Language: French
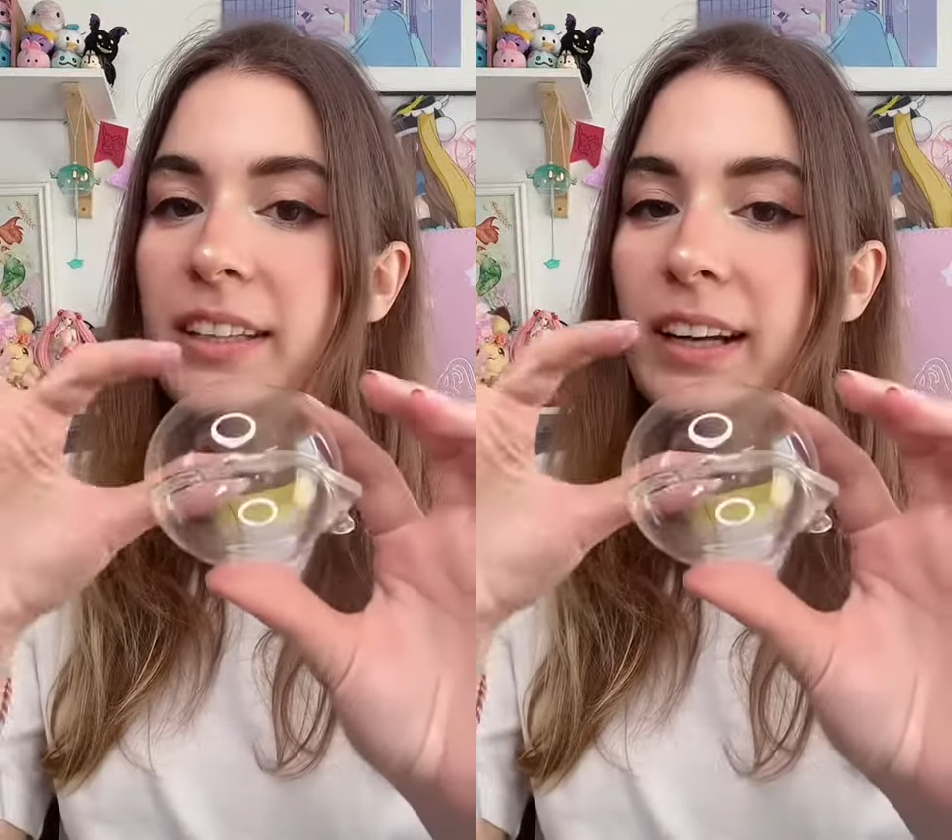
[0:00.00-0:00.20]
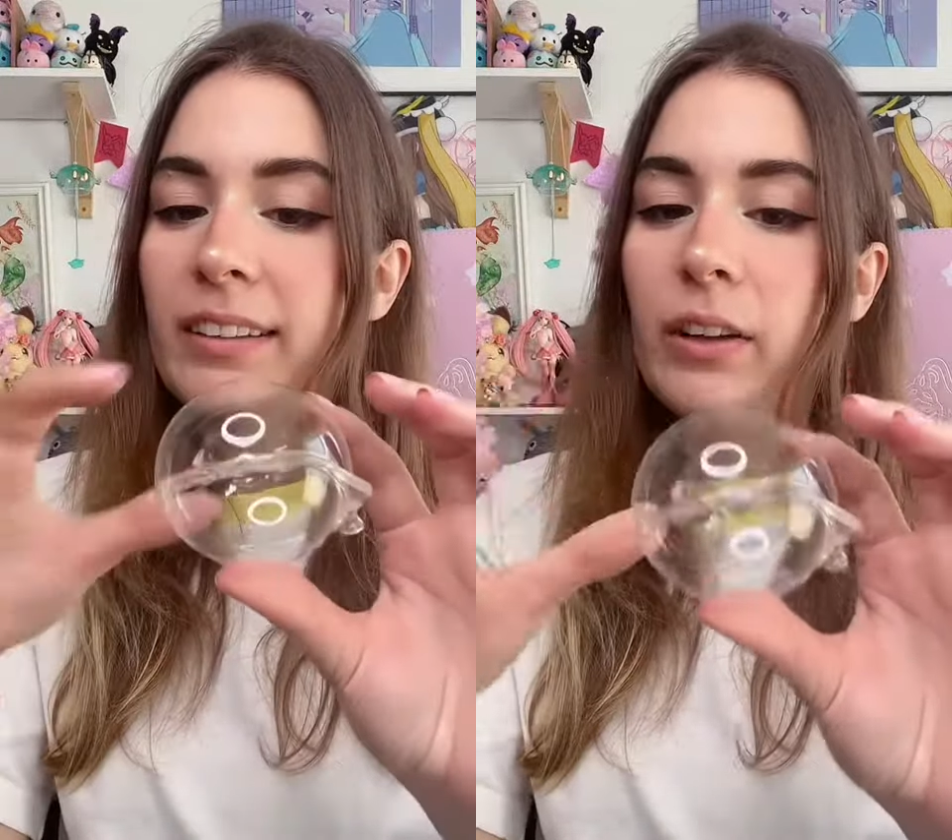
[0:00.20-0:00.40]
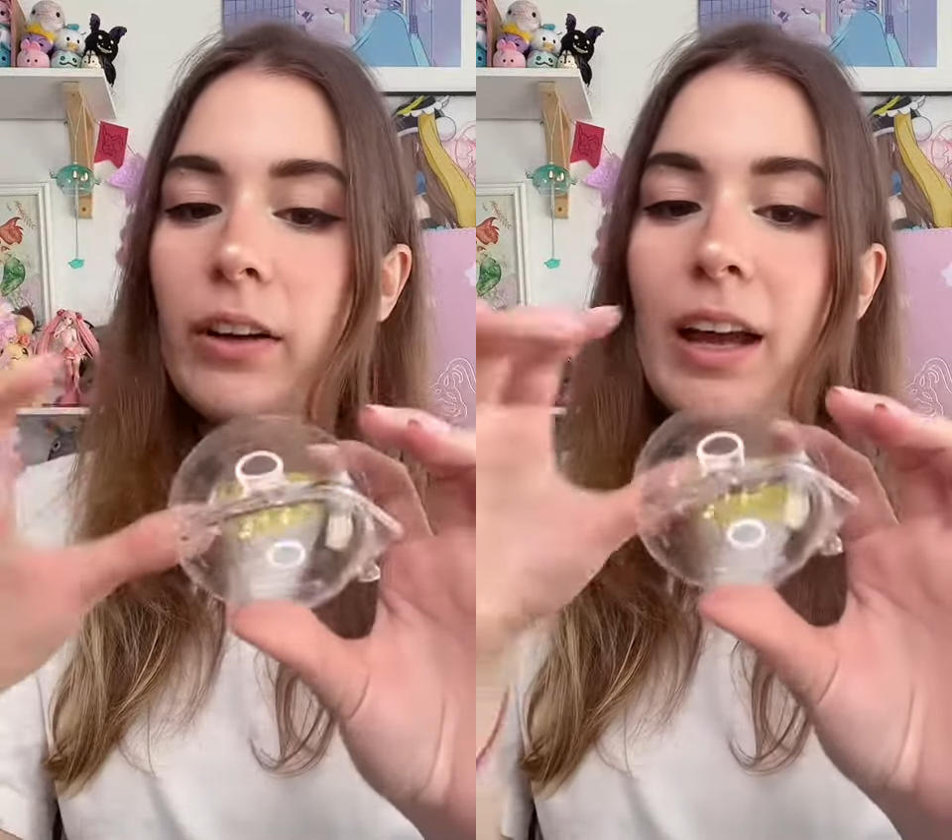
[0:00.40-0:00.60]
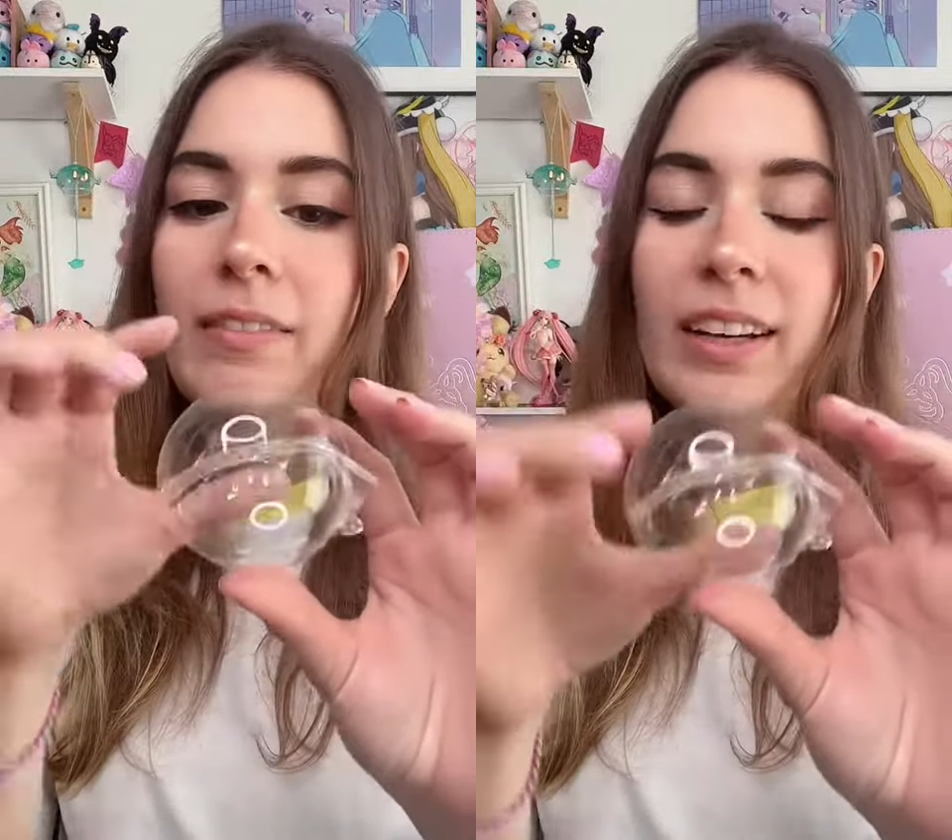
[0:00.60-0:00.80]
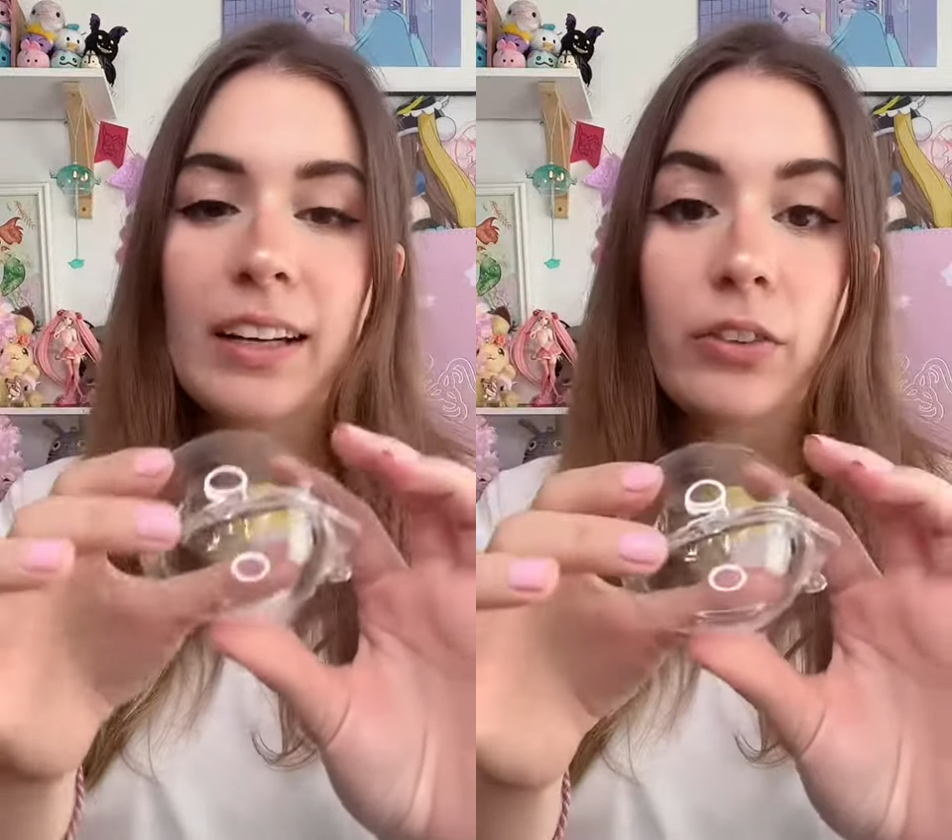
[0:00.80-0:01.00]
à l'intérieur
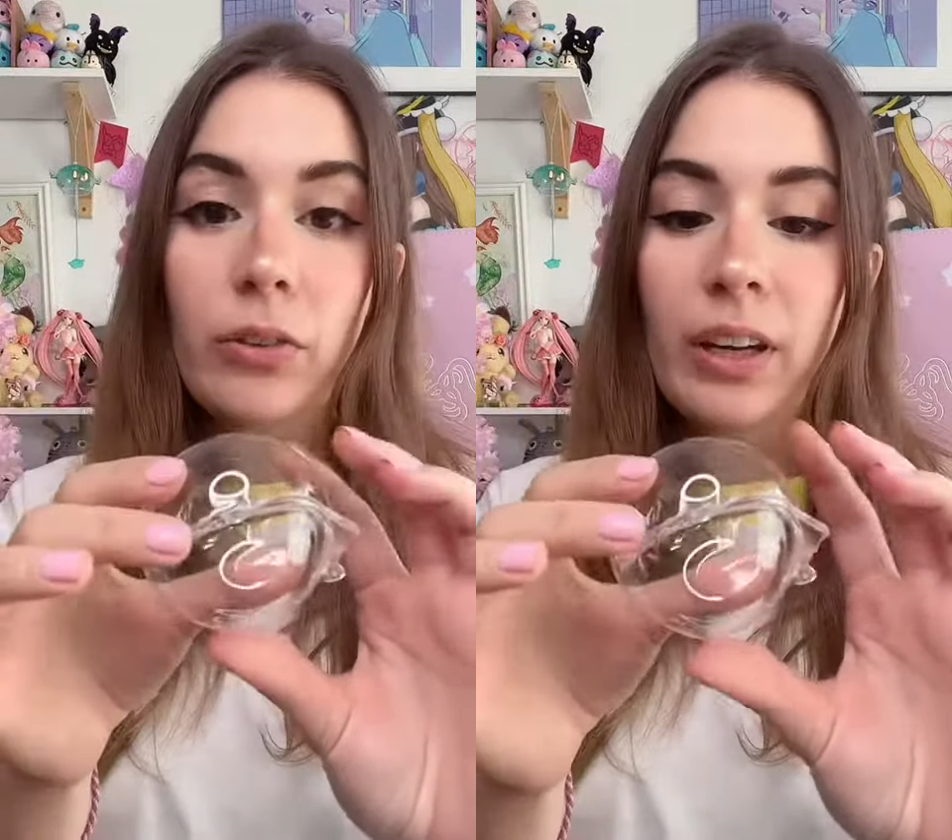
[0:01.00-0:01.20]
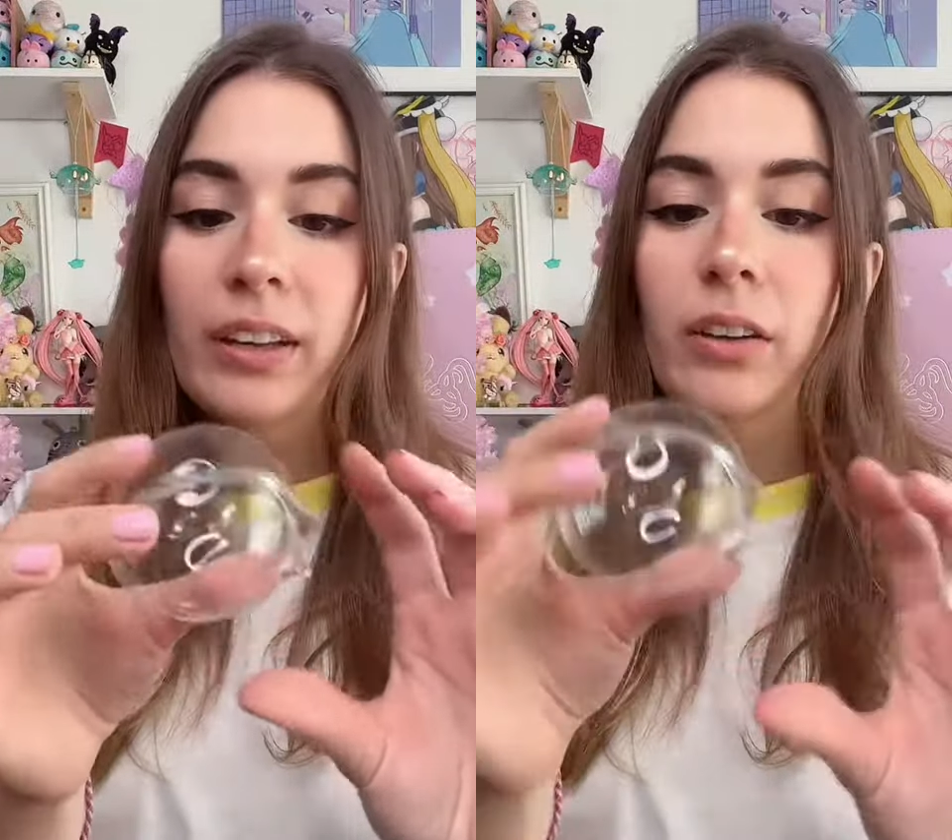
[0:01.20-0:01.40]
avec la seringue,